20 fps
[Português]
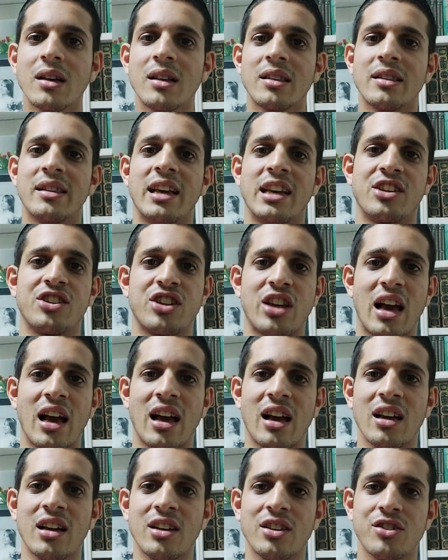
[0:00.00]

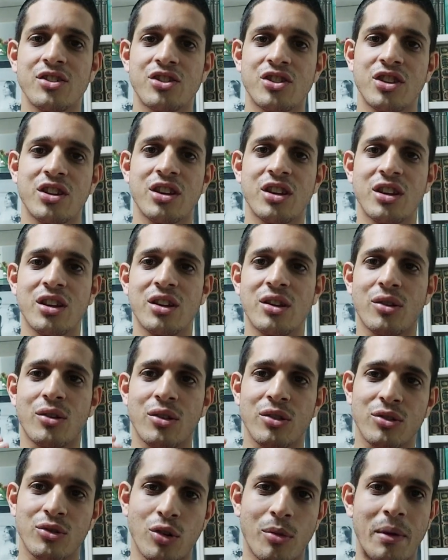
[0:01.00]
deixar de
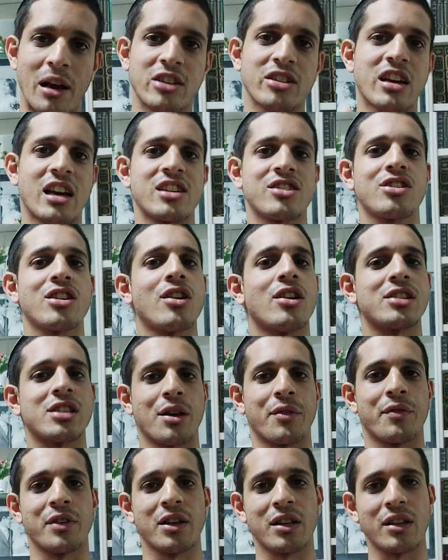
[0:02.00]
tomar as rédeas da
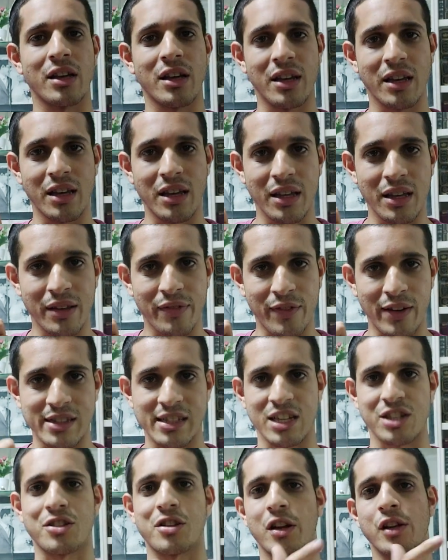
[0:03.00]
nossa vida e
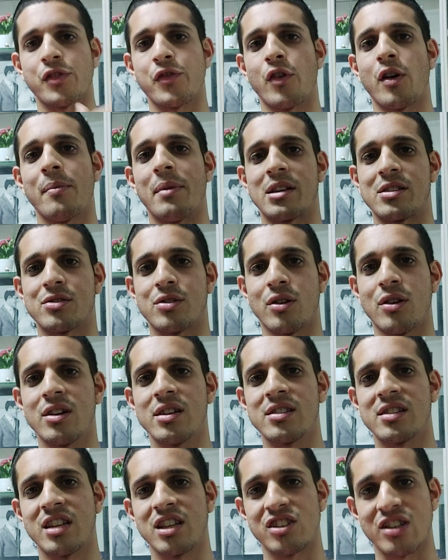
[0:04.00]
fazer as
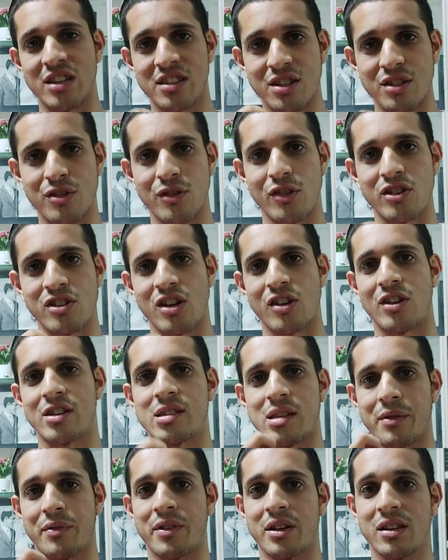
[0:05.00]
transformações e as decisões da
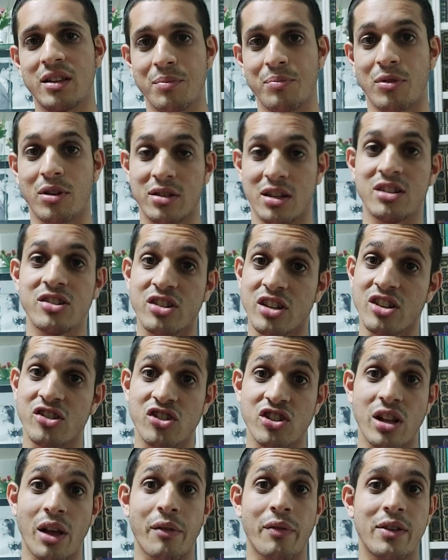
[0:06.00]
nossa vida importantes que a
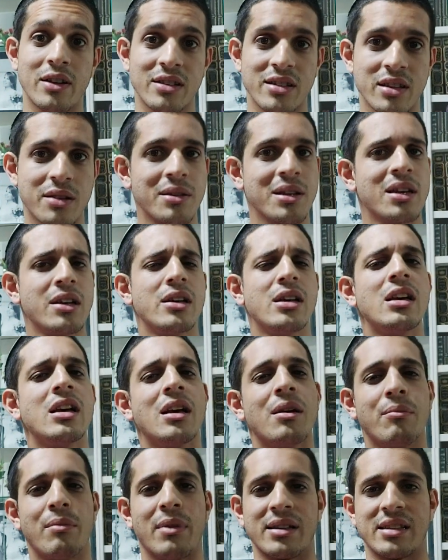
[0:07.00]
gente deve fazer.
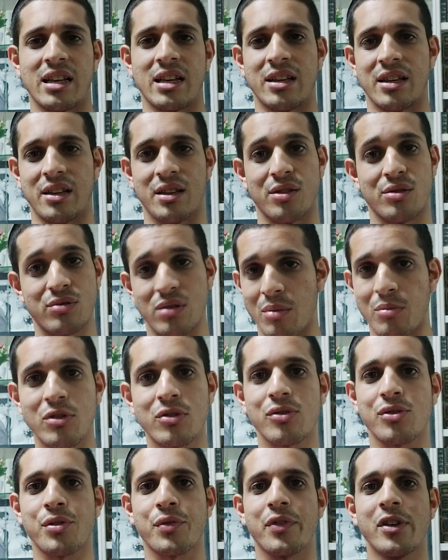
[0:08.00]
Mas é, isso é
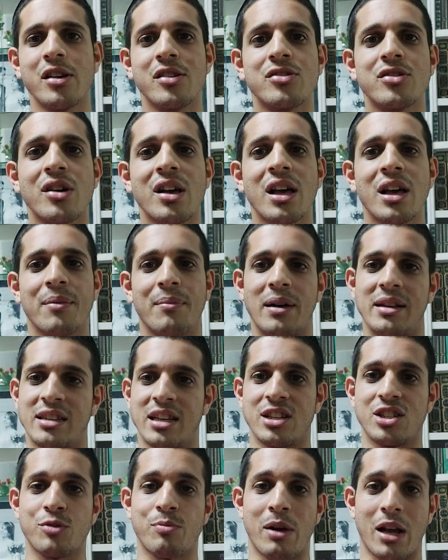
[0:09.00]
muito difícil. Mas se
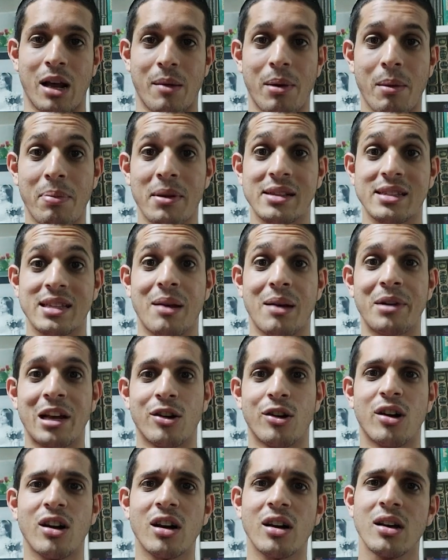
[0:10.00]
a gente parar para pensar
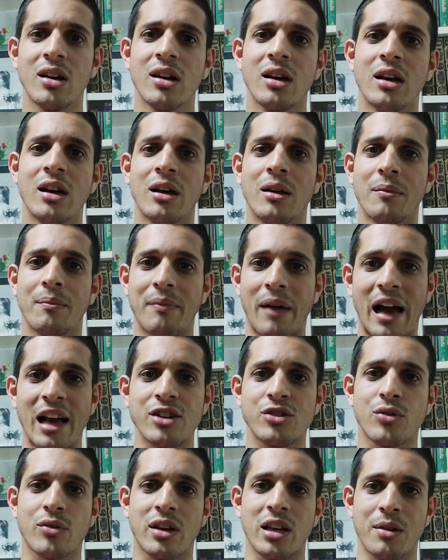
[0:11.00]
melhor,
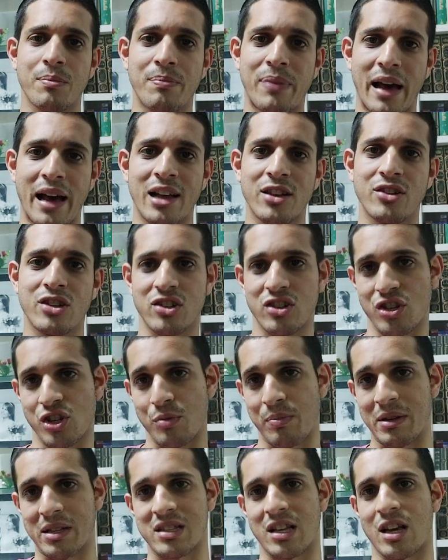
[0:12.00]
mais do que impede a
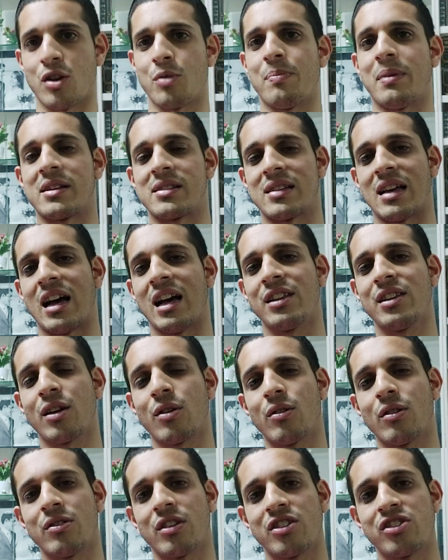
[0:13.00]
gente pensar no passado é
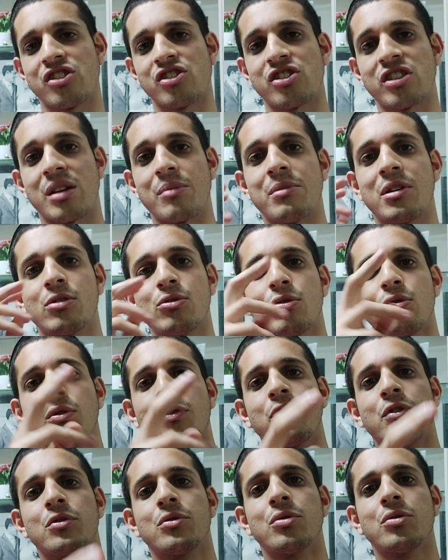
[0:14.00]
quando a gente tem medo do
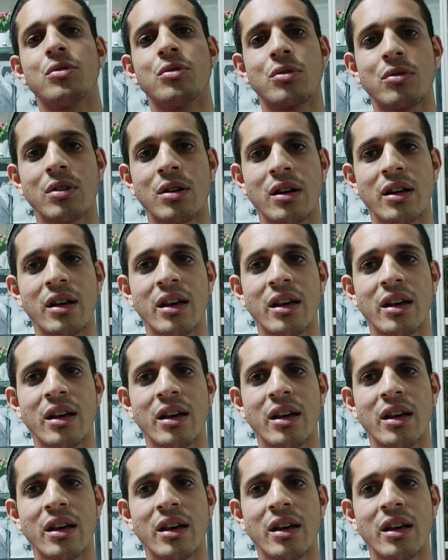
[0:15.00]
futuro.